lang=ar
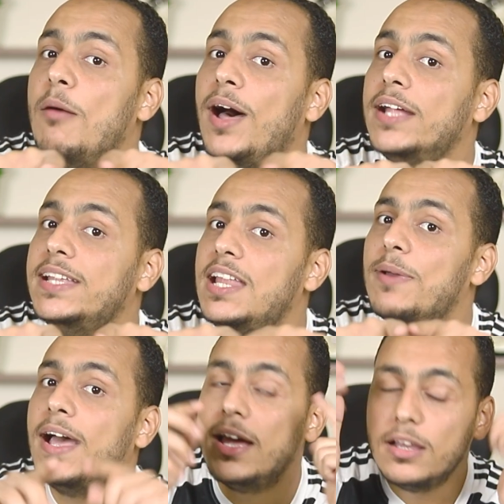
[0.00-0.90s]
مع بعض ليه
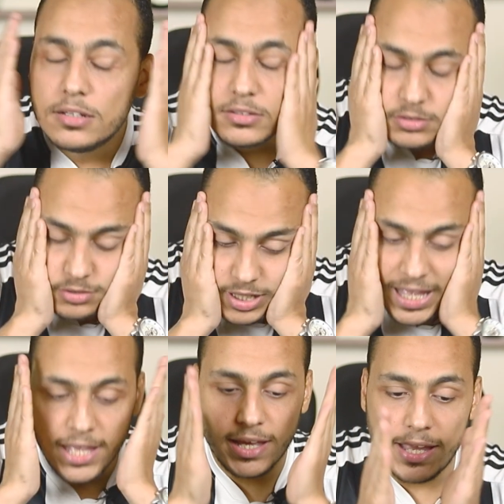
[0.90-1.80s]
بقى
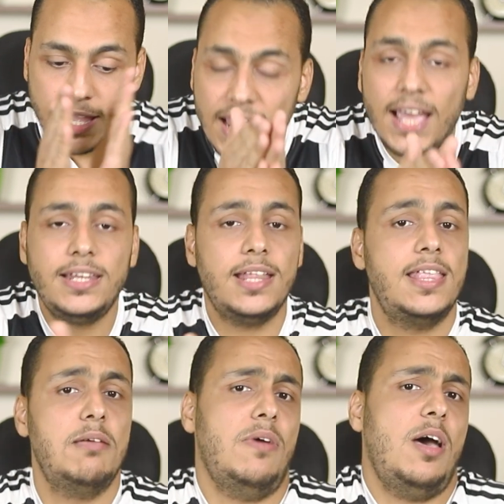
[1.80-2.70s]
ها العن
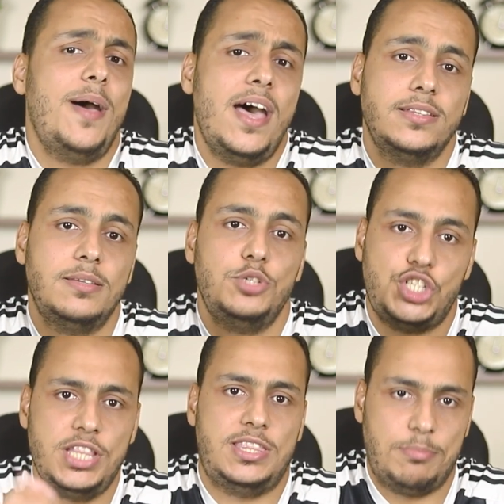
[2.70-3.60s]
الاثنين مع بعض
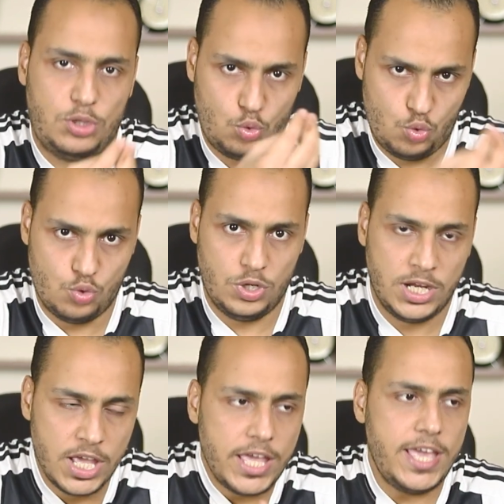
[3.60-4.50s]
مش انت
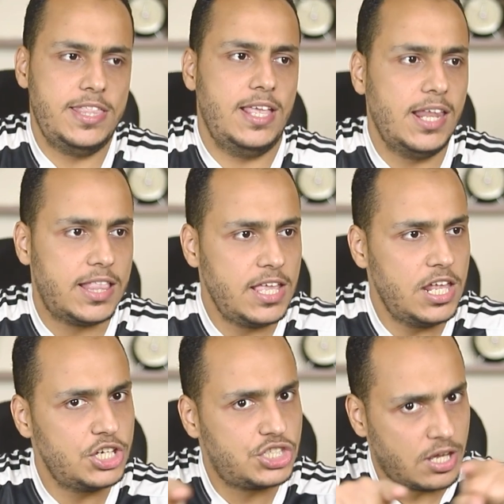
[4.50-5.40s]
بتقول ان
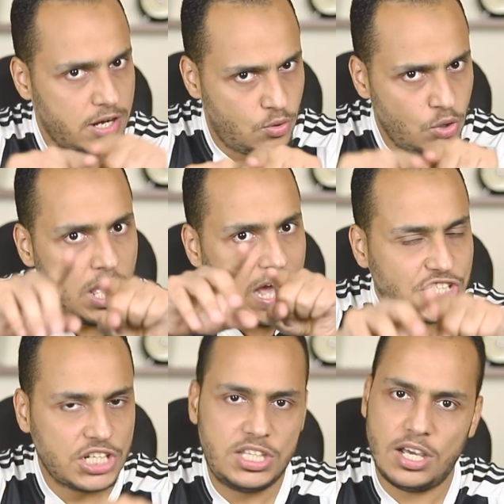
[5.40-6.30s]
الاثنين اشتركوا
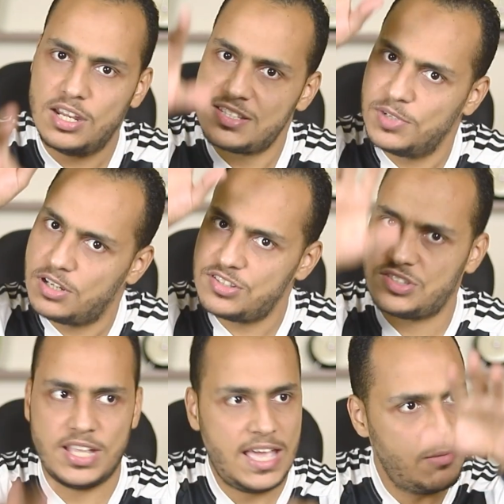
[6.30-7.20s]
عشان تخلص من
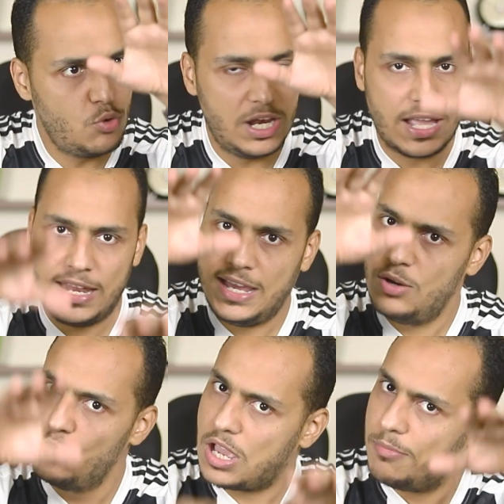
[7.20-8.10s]
قصه حام ولا
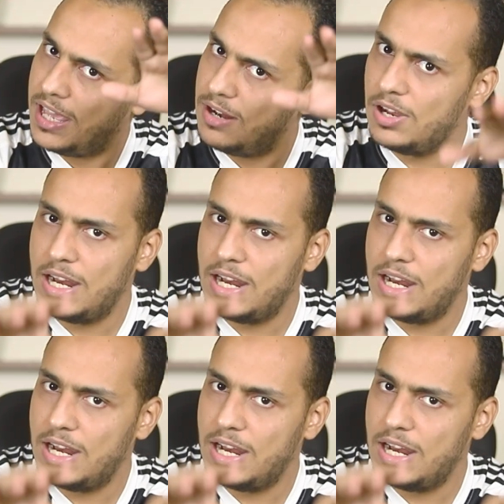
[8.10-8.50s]
كنعان وكنعان